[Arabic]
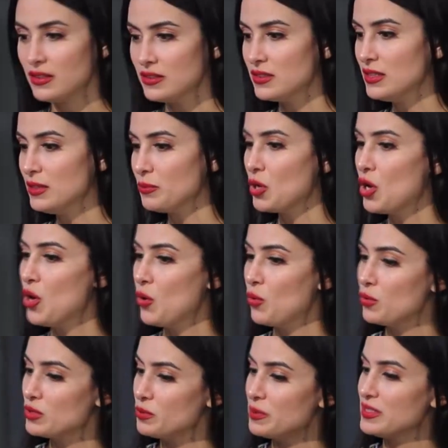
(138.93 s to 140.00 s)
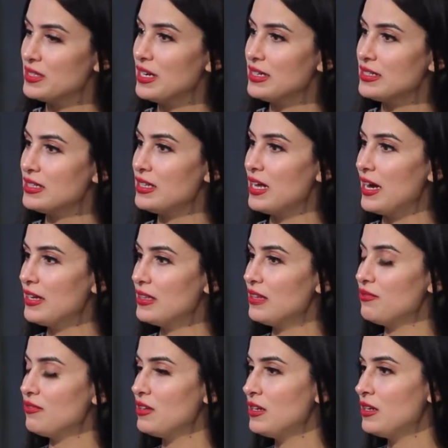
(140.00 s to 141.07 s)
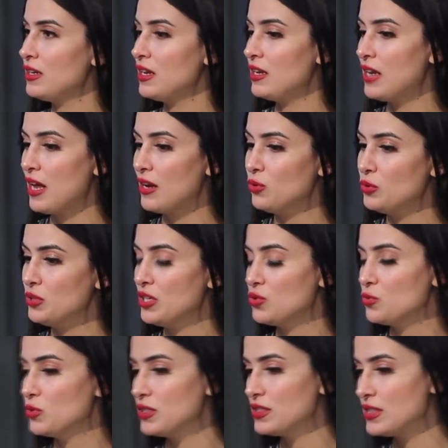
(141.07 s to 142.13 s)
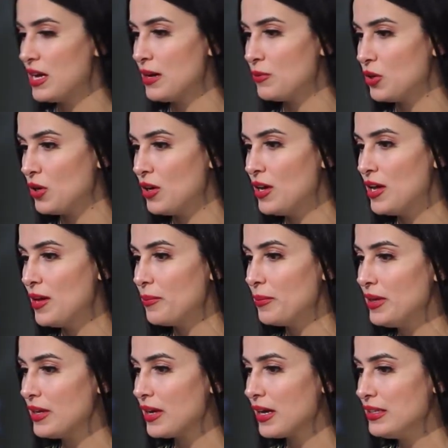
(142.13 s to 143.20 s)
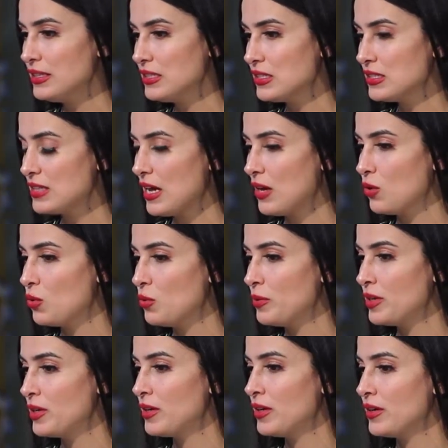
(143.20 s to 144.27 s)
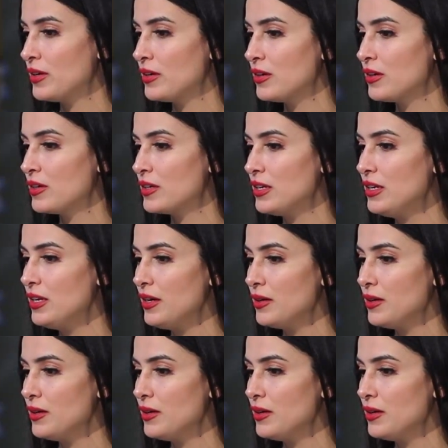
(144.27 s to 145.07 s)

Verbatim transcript: تاتي وسبيسيال زاده حتى في الحلول نجموا نستعملوه باهي قداش نستحقوا من آه، كيلو